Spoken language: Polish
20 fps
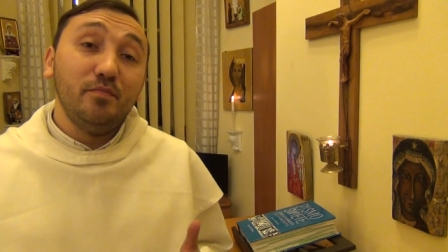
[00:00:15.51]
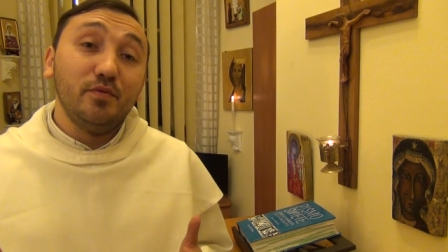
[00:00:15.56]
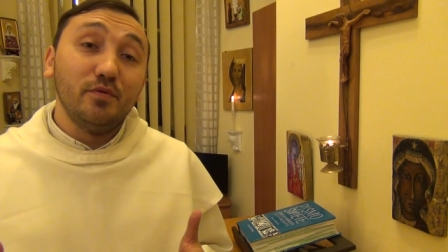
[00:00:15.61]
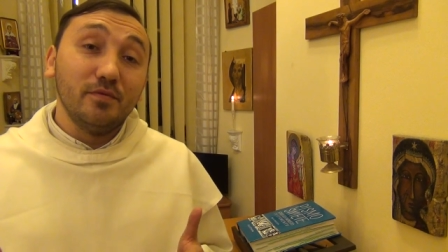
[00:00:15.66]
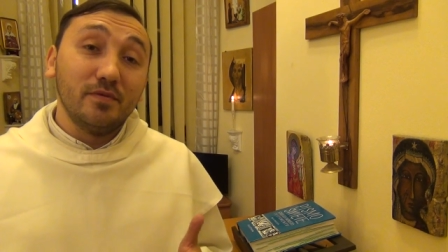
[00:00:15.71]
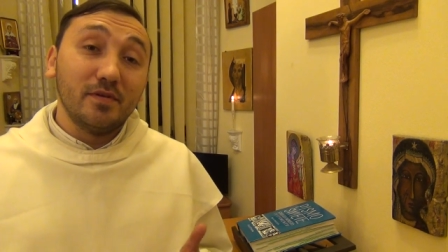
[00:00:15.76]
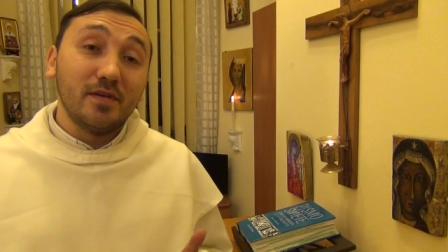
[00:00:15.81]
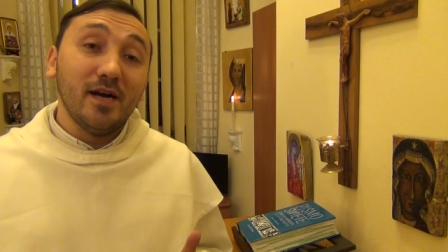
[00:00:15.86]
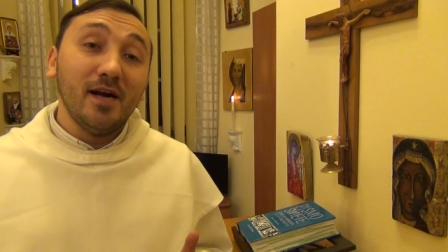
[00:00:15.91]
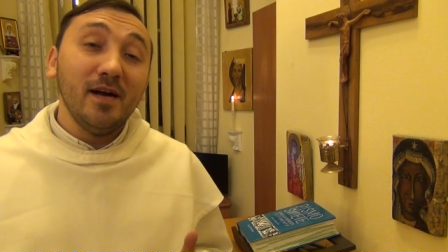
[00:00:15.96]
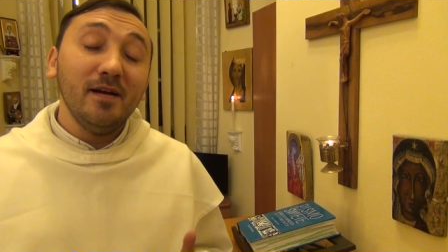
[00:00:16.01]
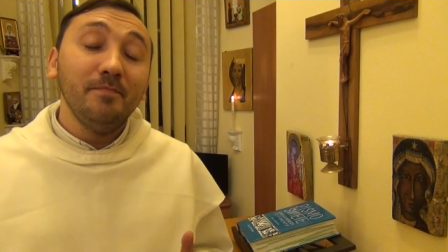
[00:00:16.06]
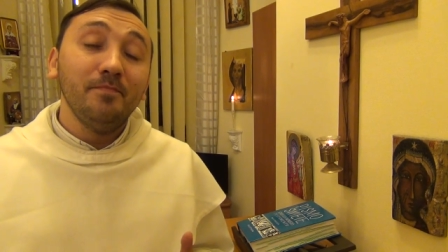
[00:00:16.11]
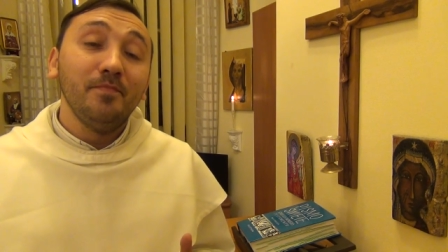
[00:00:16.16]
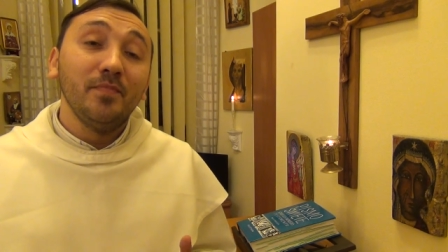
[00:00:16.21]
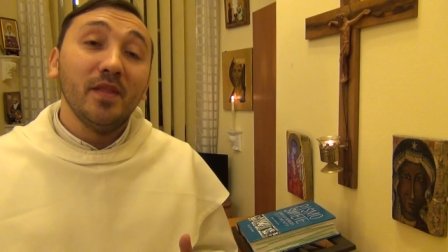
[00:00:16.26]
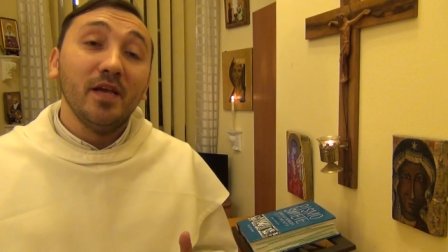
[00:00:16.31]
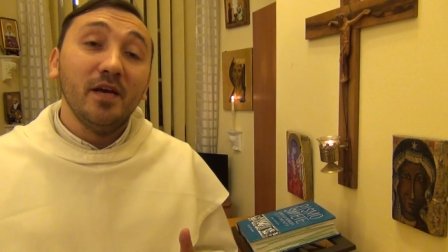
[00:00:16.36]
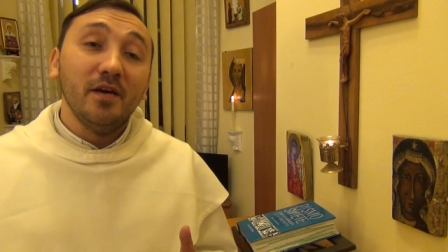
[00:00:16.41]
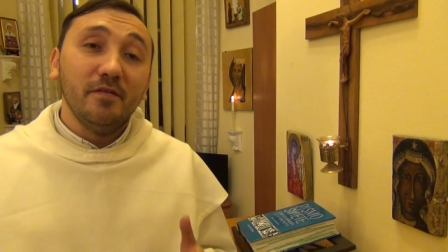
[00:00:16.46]
Brudka
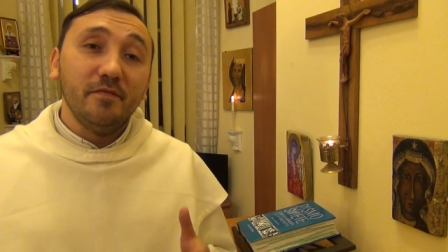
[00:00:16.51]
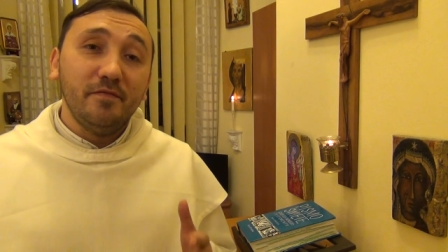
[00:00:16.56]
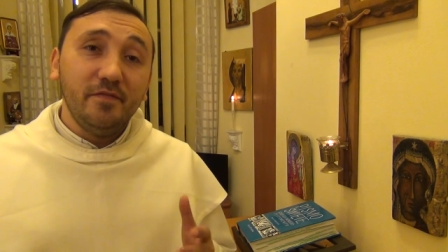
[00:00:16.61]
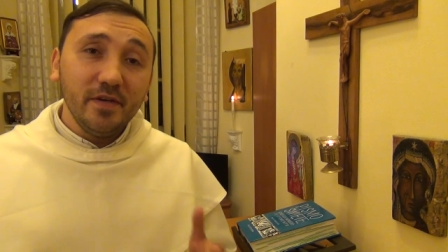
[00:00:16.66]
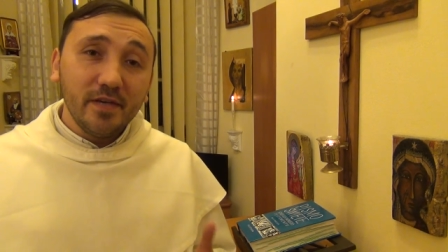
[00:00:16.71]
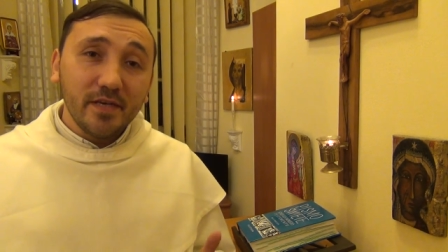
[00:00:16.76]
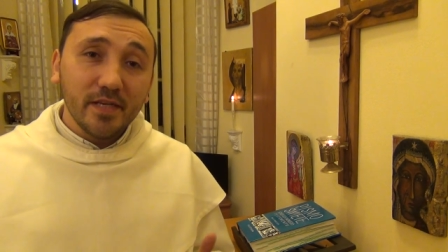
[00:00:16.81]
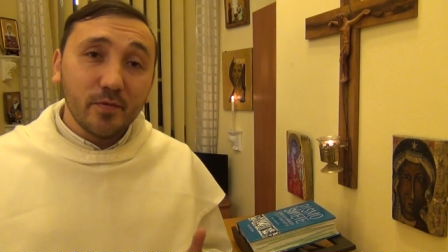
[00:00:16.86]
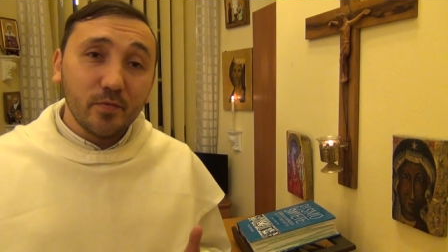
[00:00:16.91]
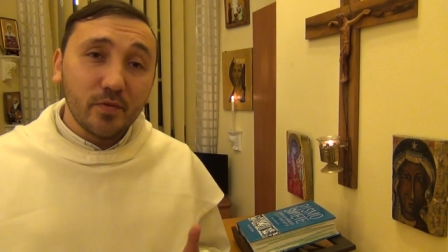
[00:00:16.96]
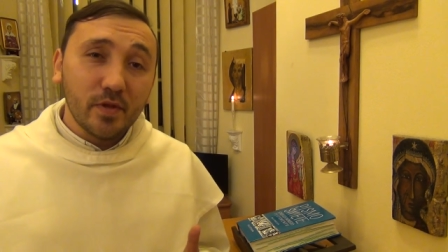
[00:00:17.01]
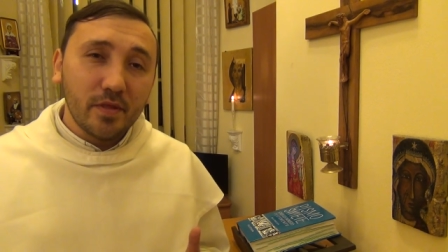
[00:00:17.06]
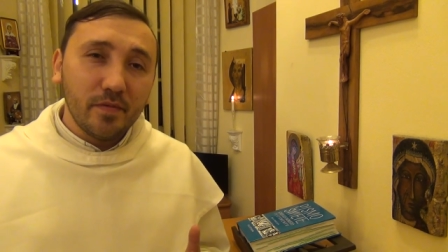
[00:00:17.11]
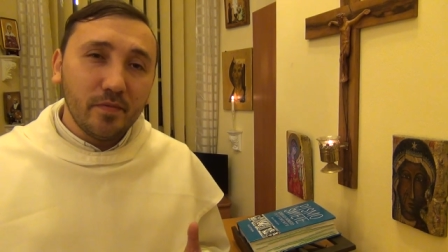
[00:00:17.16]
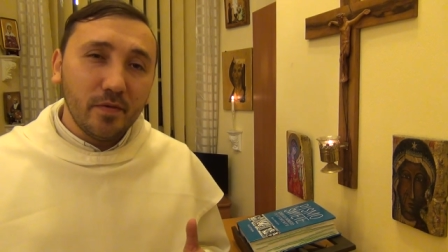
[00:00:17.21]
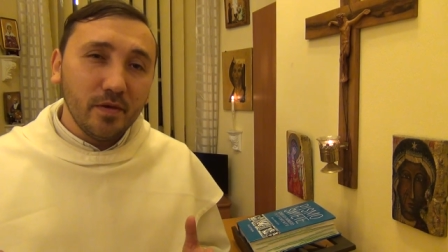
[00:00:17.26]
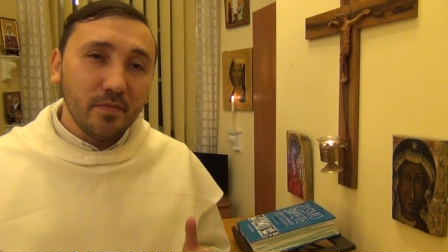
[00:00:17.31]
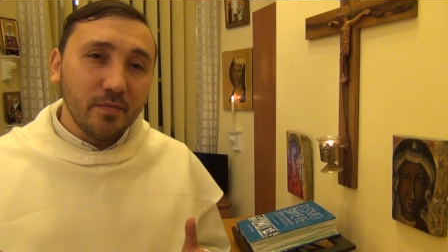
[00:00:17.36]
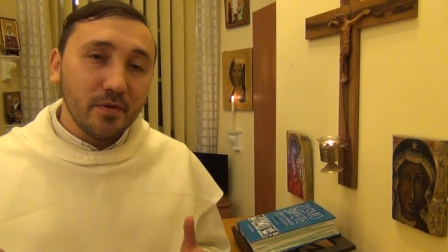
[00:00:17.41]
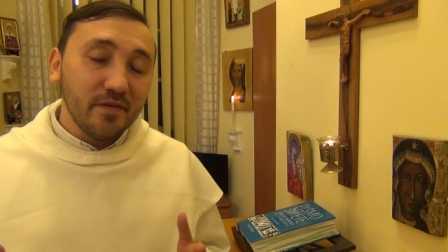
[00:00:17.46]
wygrał ze
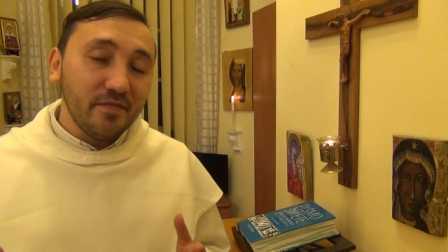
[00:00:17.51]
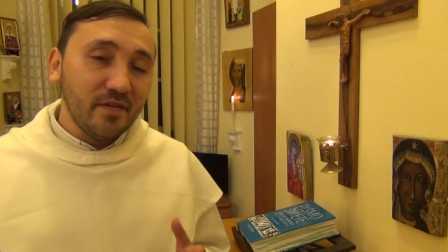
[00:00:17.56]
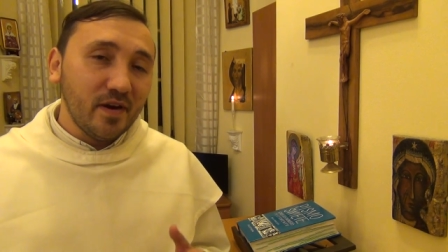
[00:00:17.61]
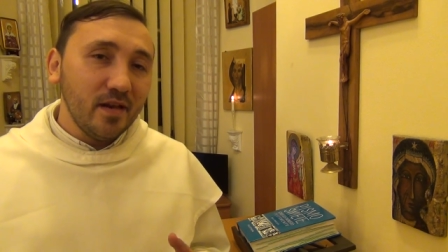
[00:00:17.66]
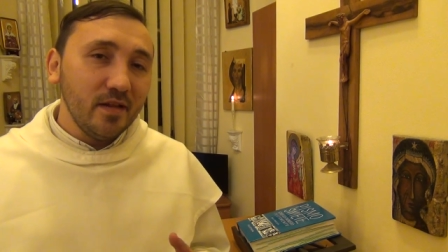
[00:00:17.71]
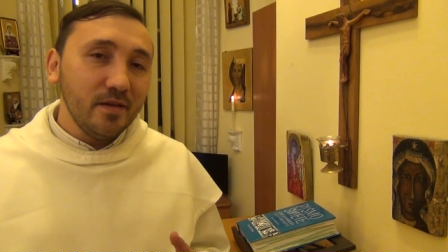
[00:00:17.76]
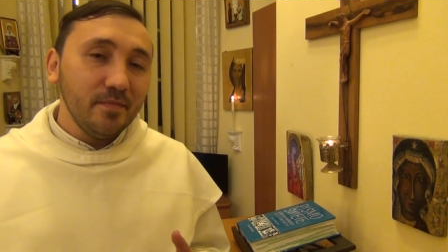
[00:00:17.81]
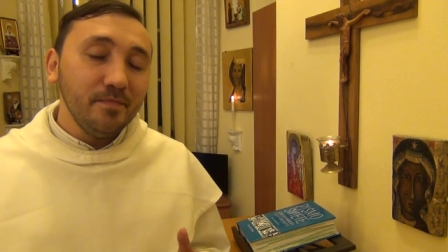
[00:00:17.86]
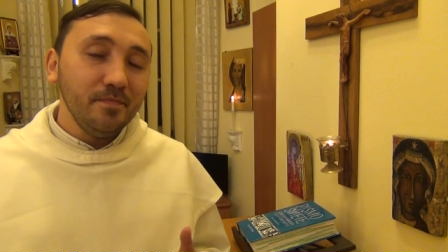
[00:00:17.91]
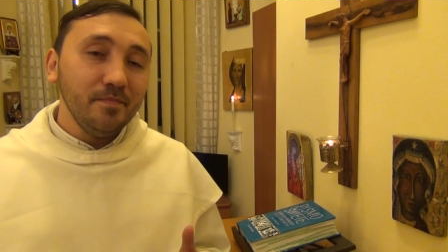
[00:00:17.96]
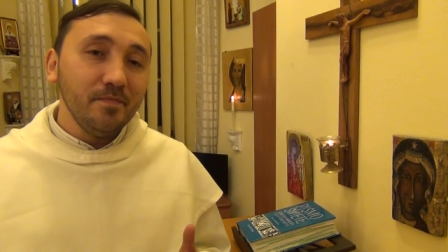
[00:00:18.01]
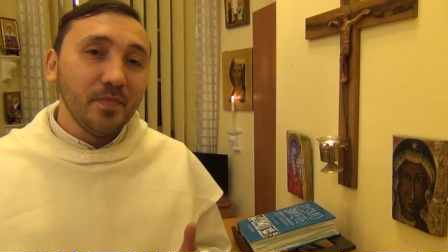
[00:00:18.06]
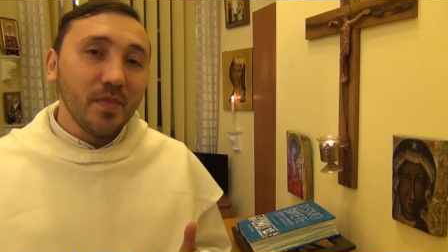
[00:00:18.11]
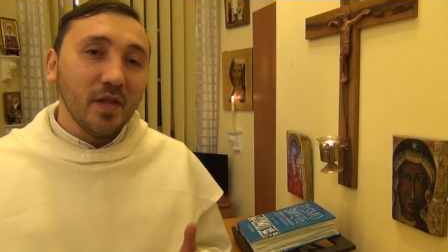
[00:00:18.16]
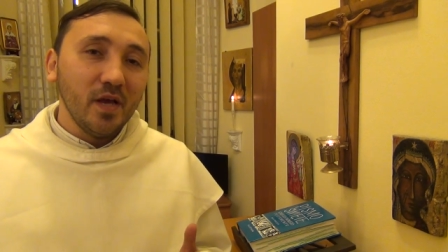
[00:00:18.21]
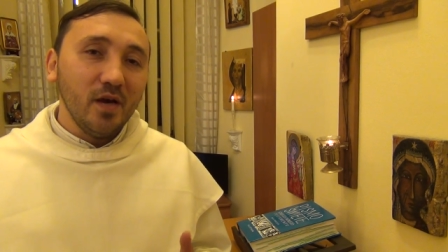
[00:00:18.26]
swoim rywalem